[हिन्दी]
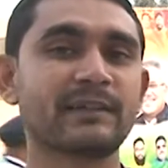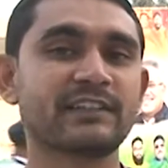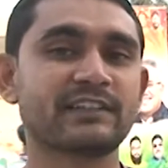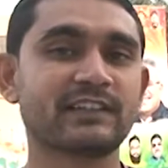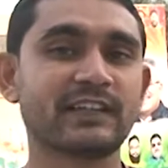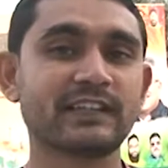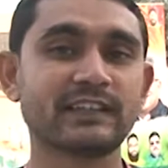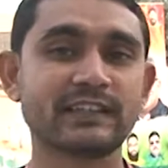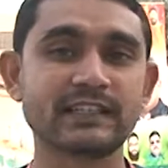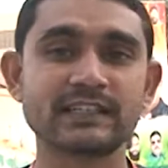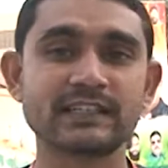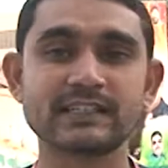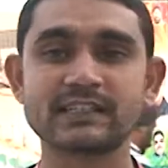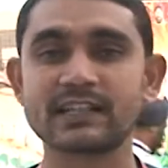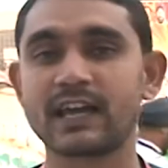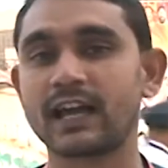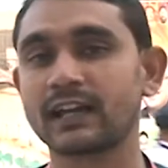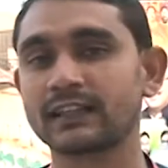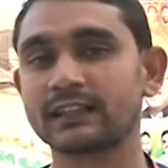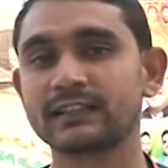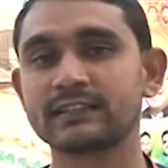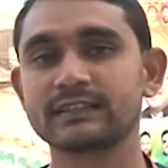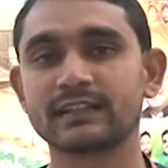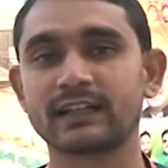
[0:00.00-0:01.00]
पिछले तीन
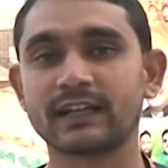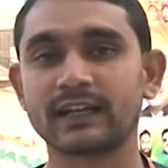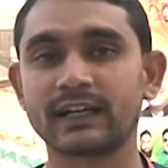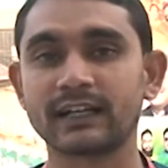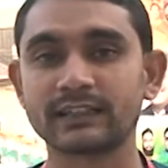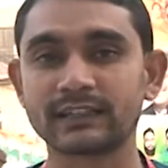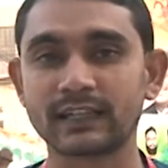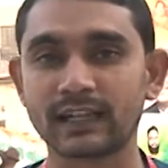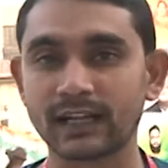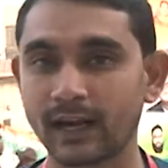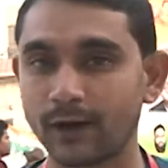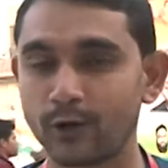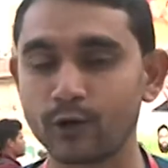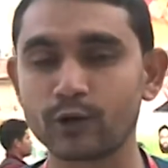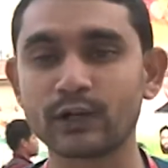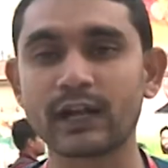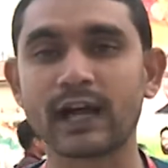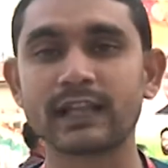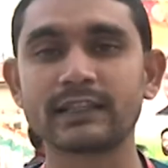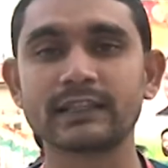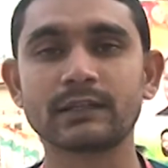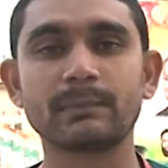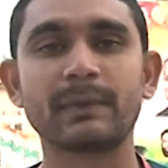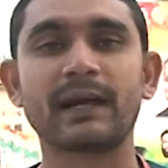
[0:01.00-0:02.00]
चार दिन से लगातार राहुल
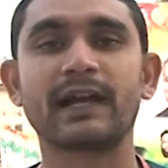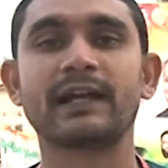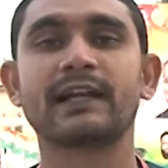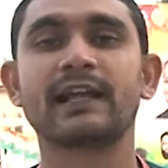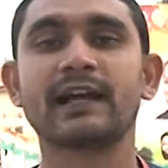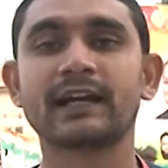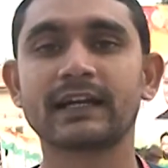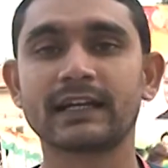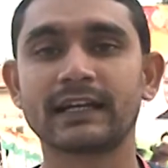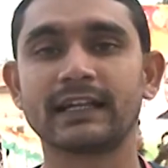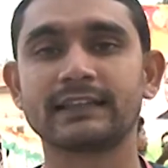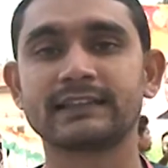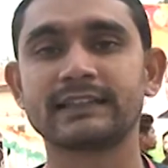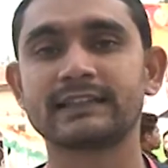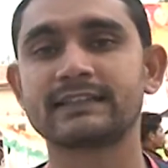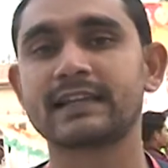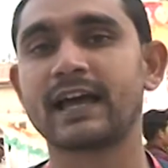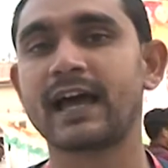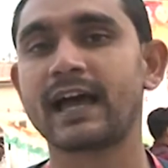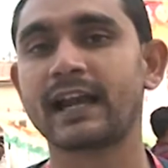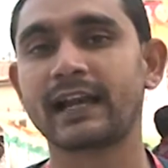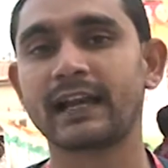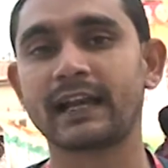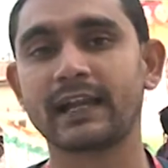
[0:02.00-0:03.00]
गांधी बैठक लेते
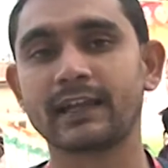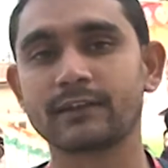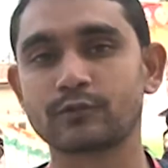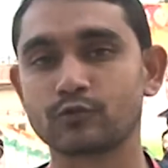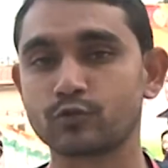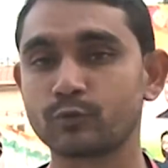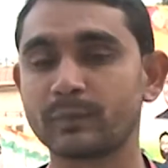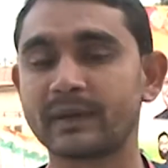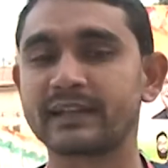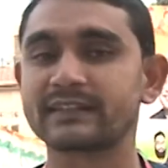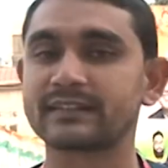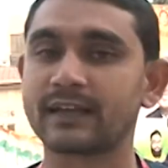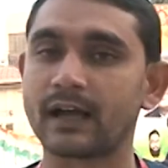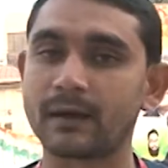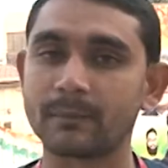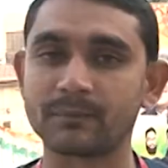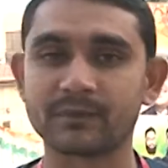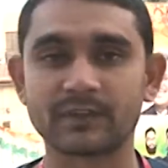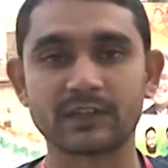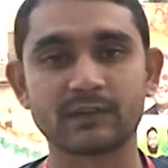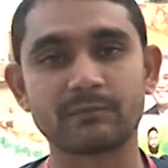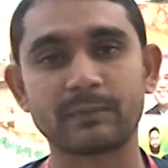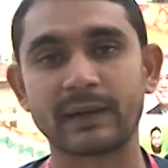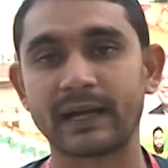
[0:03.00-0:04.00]
जा रहे हैं सुबह शाम
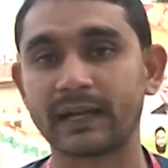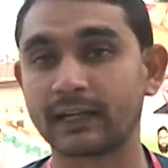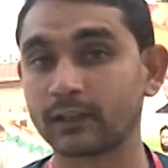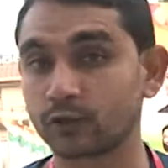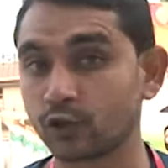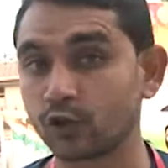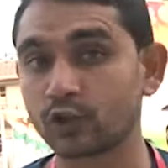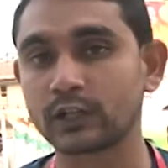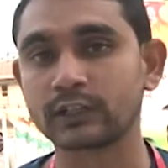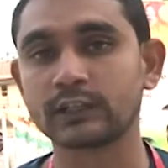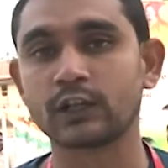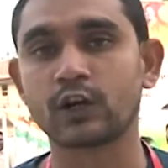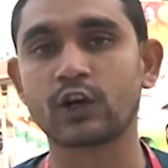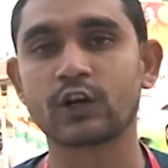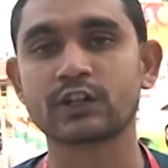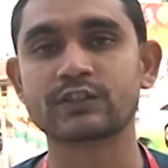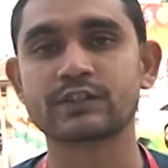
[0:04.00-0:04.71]
सिर्फ बैठकों का दौर